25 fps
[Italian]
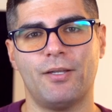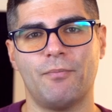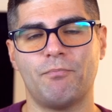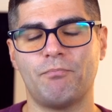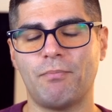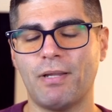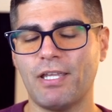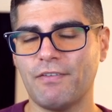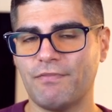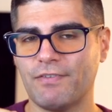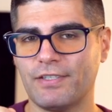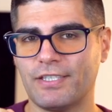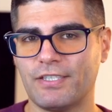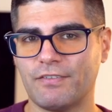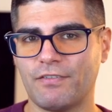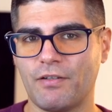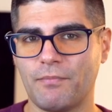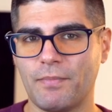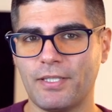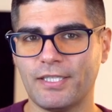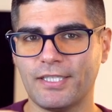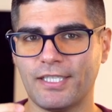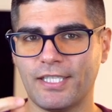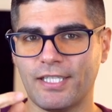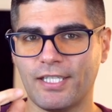Ma
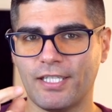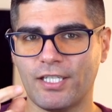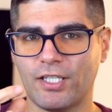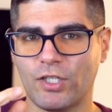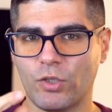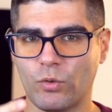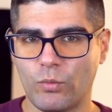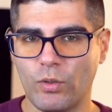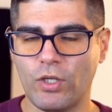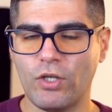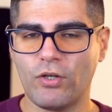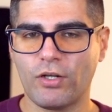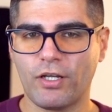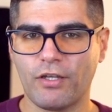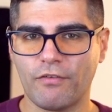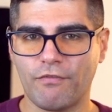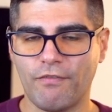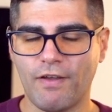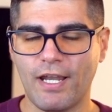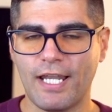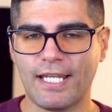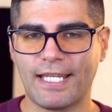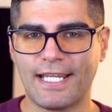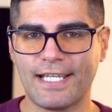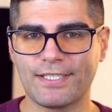effettivamente quello che
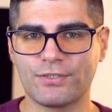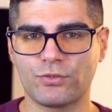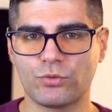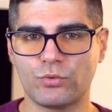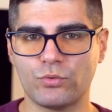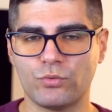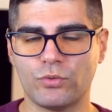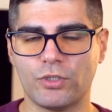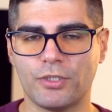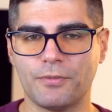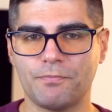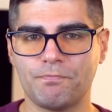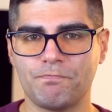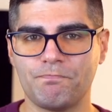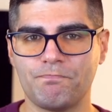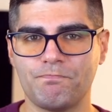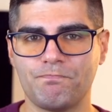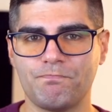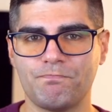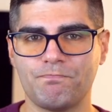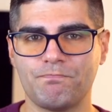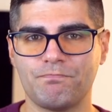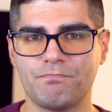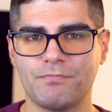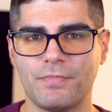fa al caso tuo?
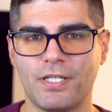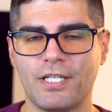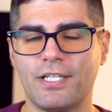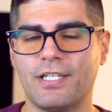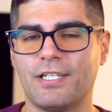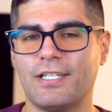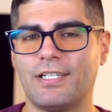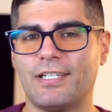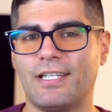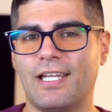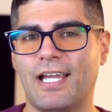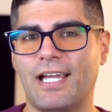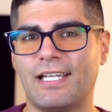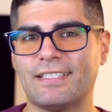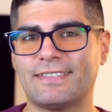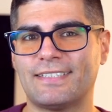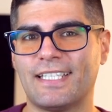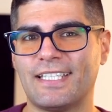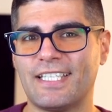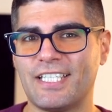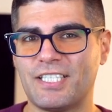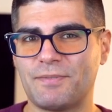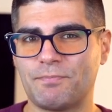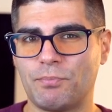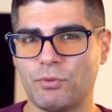Sei
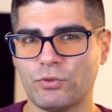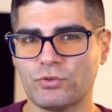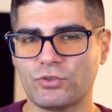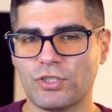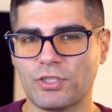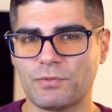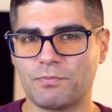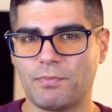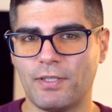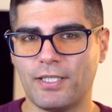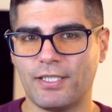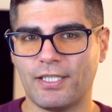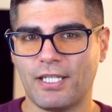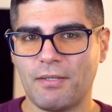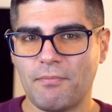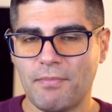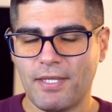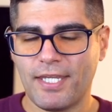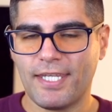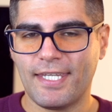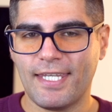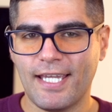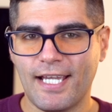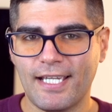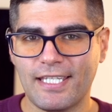disposto a spendere
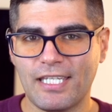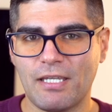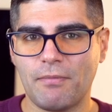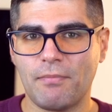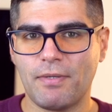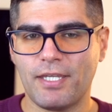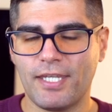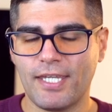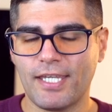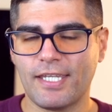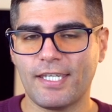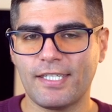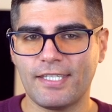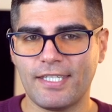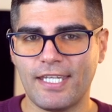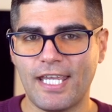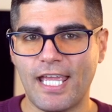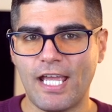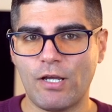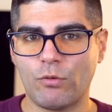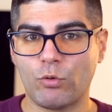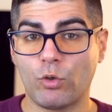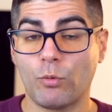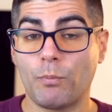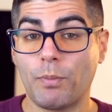migliaia e migliaia di
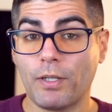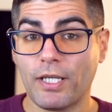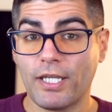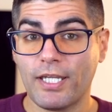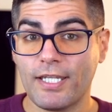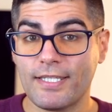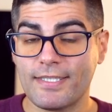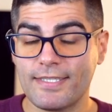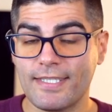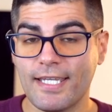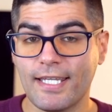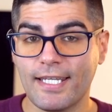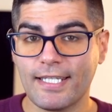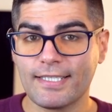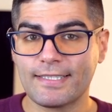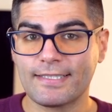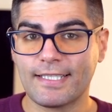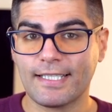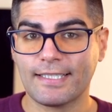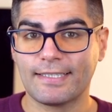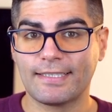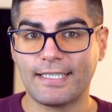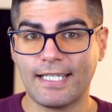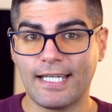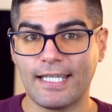euro per iniziare a
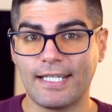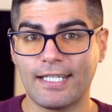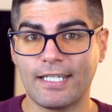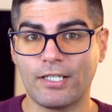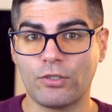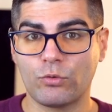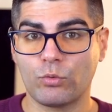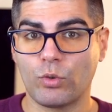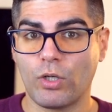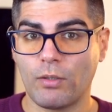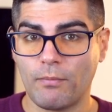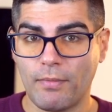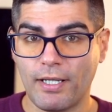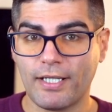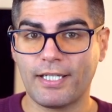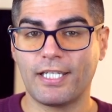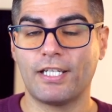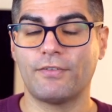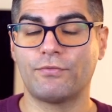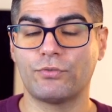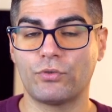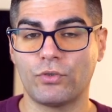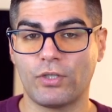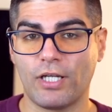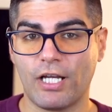scattare con una macchina
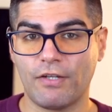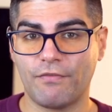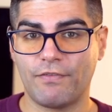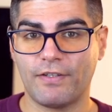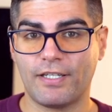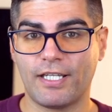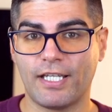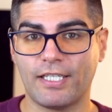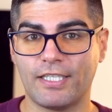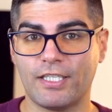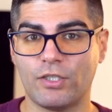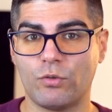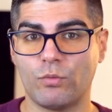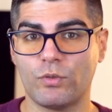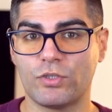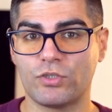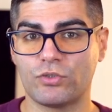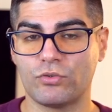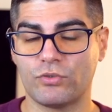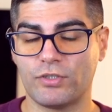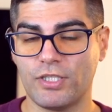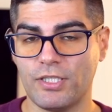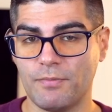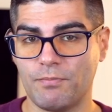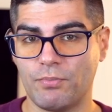fotografica di
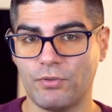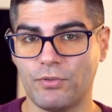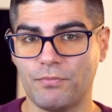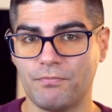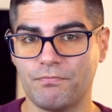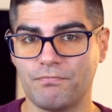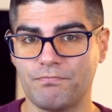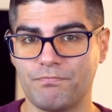questo tipo?